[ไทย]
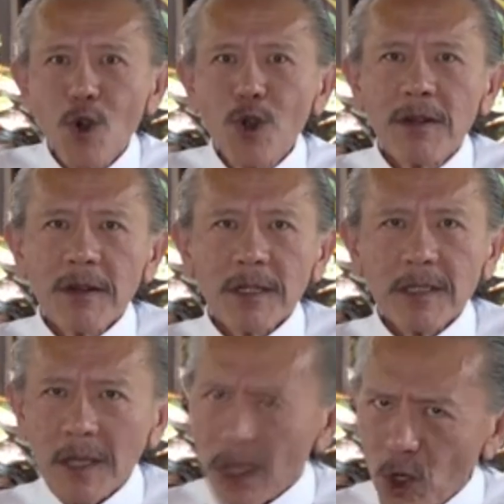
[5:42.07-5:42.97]
มีบุญ
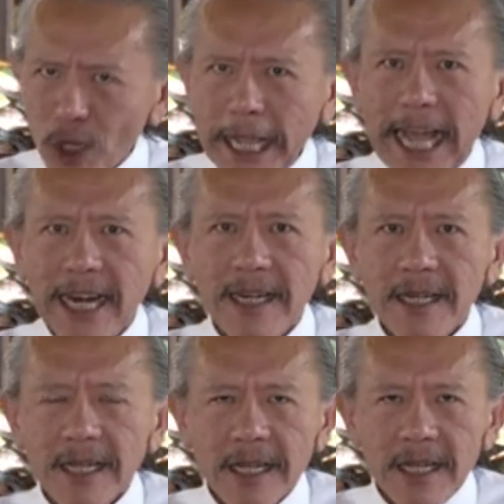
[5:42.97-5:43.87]
คุณต้องท
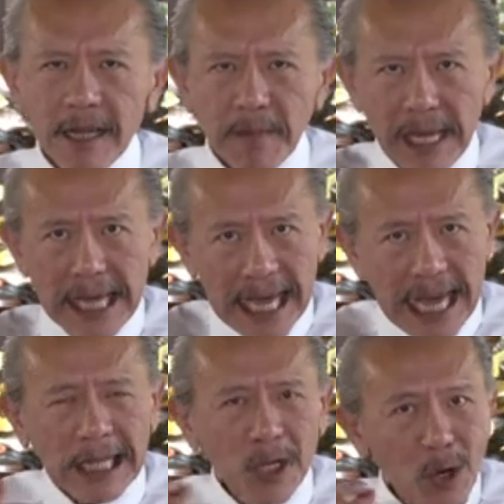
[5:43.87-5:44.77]
ดแทน
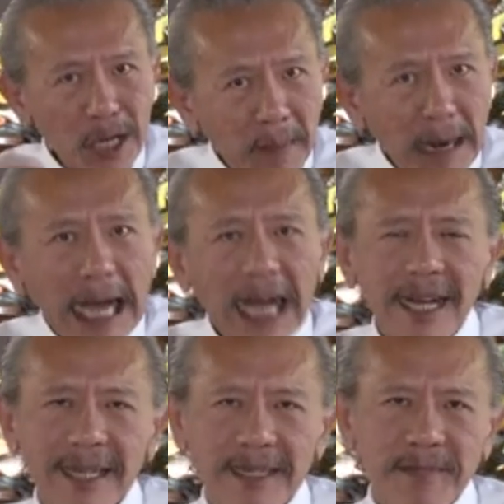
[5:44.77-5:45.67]
มีแค้นต้อง
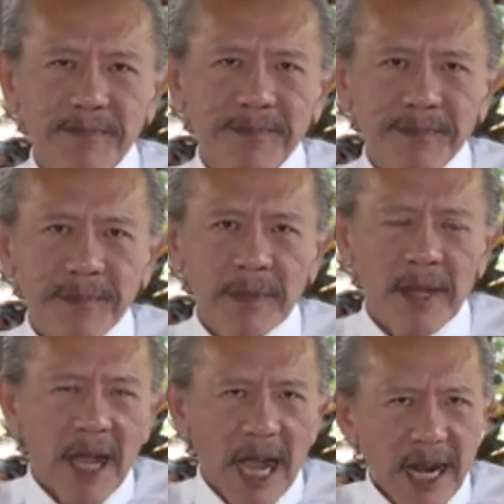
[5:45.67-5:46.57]
ชำระ
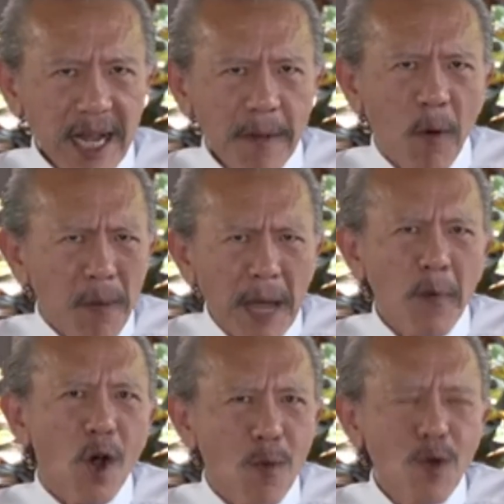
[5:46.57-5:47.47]
ไอ้
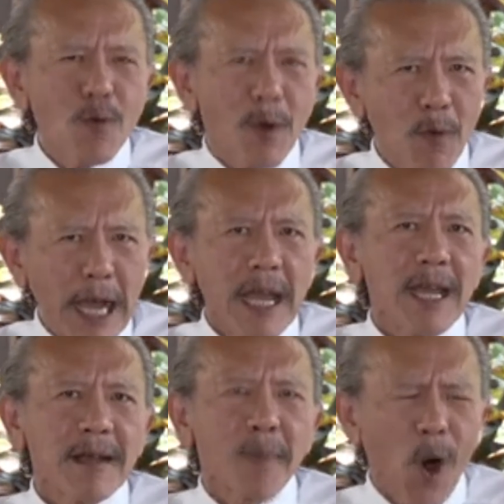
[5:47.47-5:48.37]
นี่ผมเก็บข้อมูล
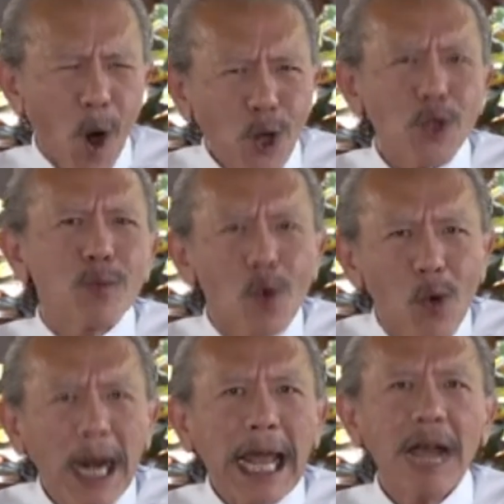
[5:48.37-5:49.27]
มันไว้ พ
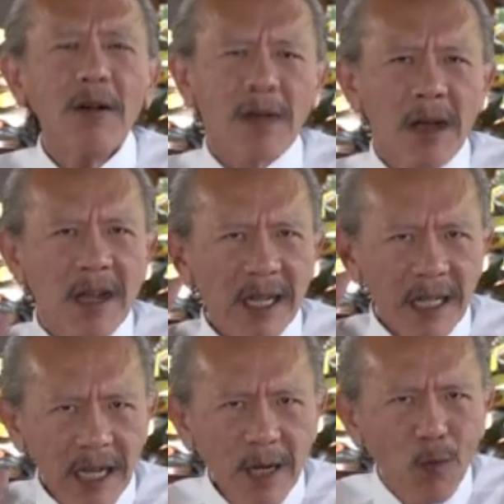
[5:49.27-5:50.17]
อสมควรแล้ว
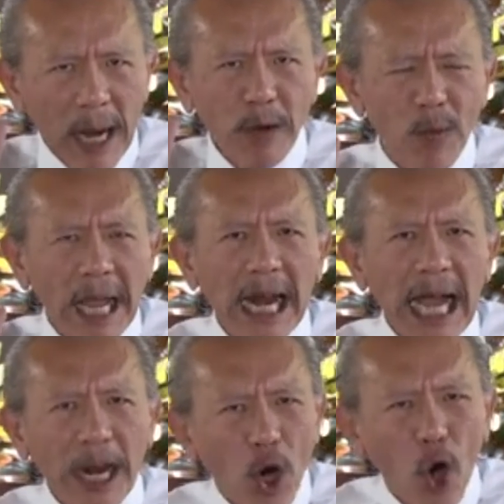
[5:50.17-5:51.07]
ถึง
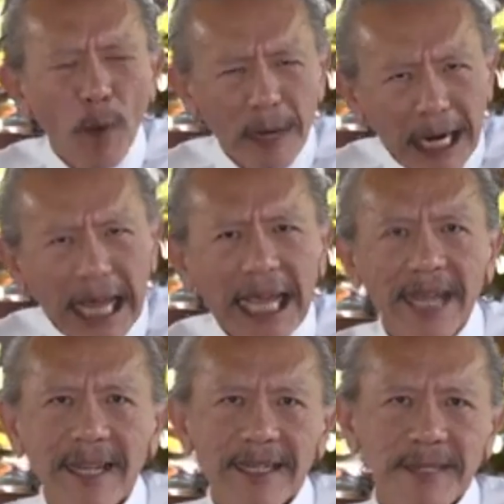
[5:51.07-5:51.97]
วันเวลานอ
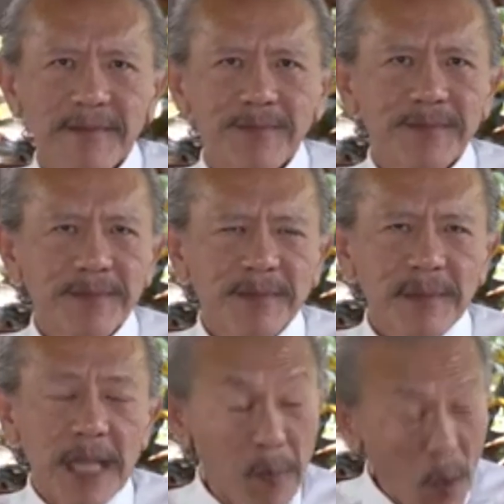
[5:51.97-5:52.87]
เมื่อไหร่
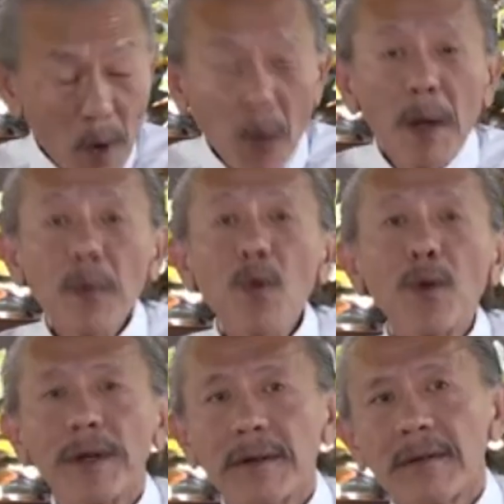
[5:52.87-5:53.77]
เดี๋ยวผม
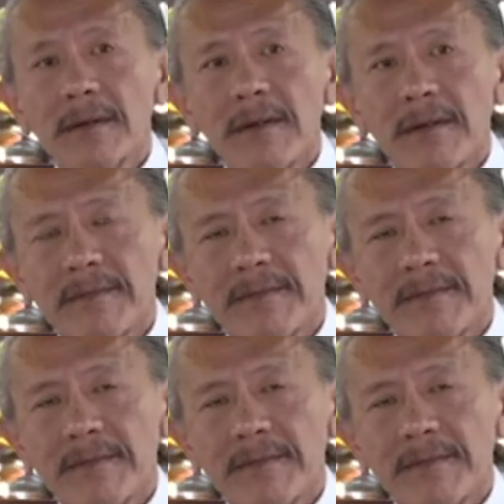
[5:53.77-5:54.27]
ออกมาพูด